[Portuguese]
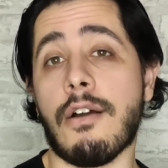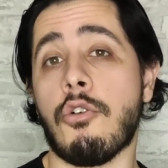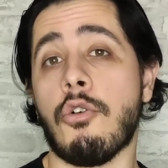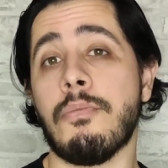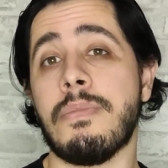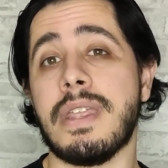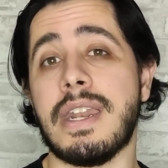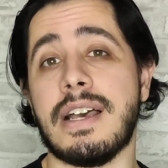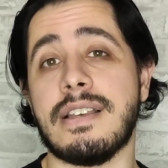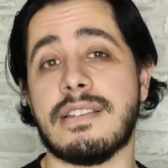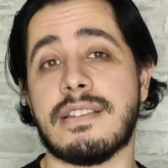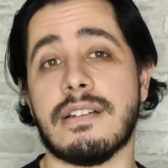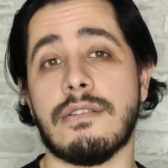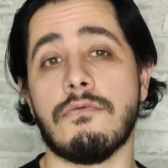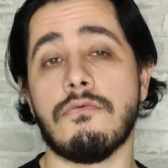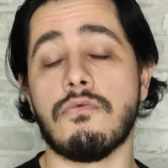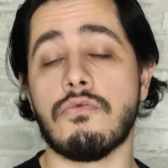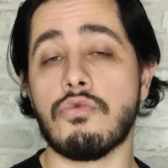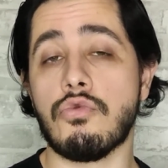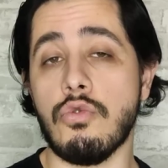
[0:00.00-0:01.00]
A
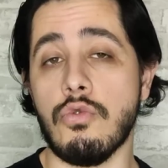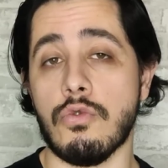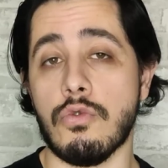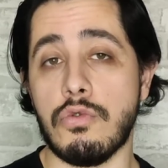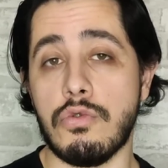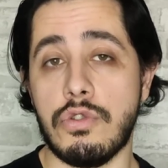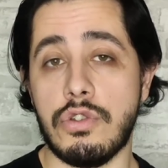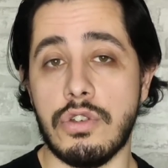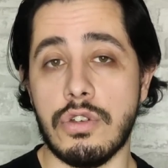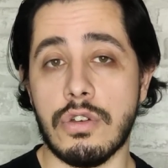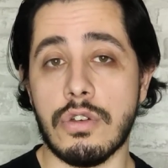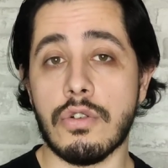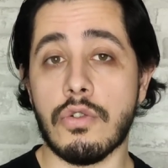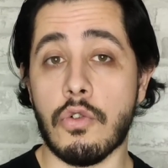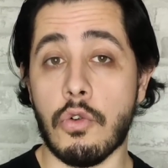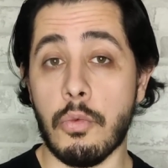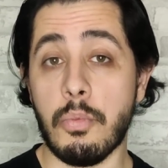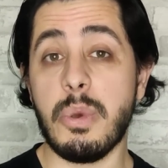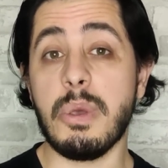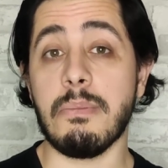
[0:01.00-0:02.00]
combinação do
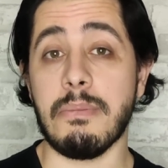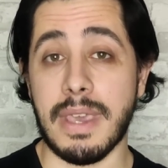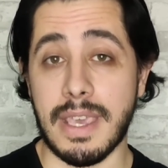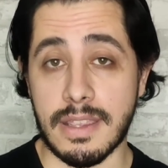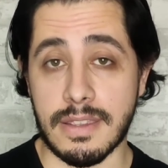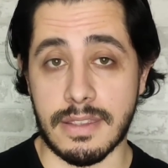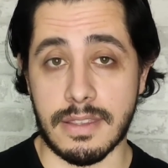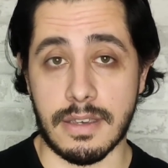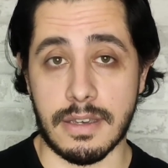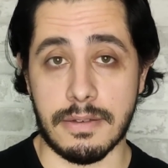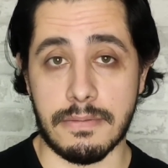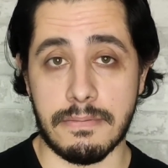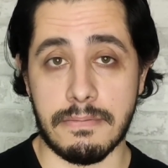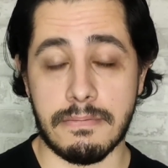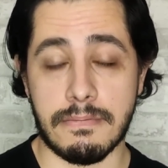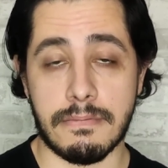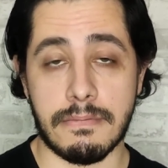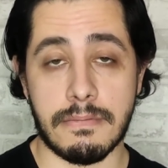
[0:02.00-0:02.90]
oud com pimenta.